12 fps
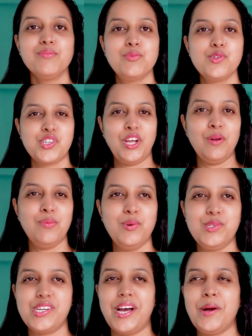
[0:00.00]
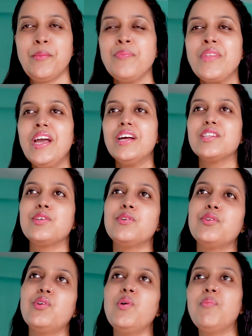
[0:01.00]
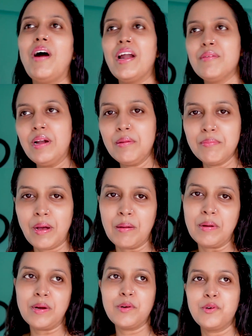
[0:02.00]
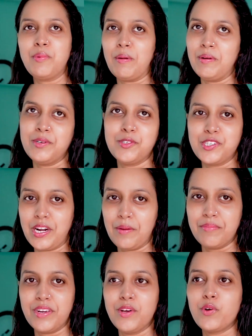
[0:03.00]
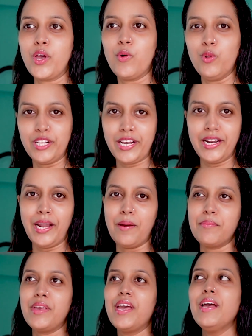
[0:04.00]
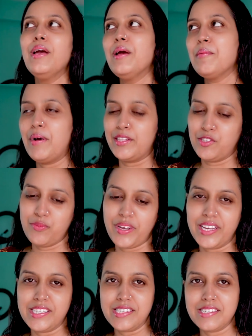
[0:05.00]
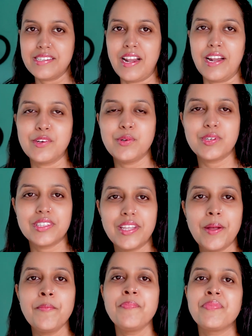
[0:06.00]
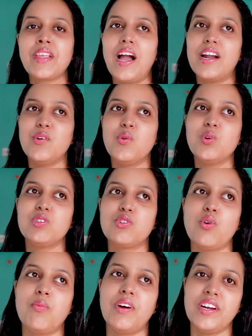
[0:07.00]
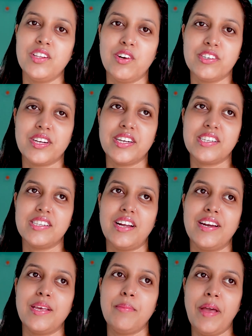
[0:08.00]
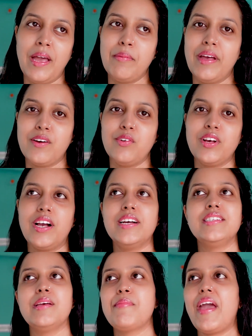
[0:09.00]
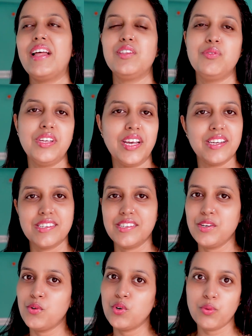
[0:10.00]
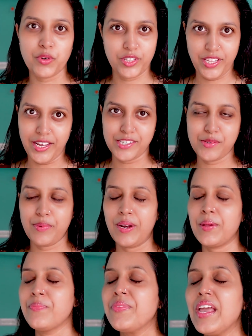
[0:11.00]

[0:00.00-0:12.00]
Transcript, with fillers: মুশকিল বোঝা তো ও বারবার বাবা ওর বাবা ওর সামনে ওকে কোল থেকে নামিয়ে বাথরুমে গেছে স্নান করতে আর ও সমানে দরজার কাছে দাঁড়িয়ে ভ্যা ভ্যা করে কাজে আমি এত নিয়ে আসছি কোনো মতে আসবে না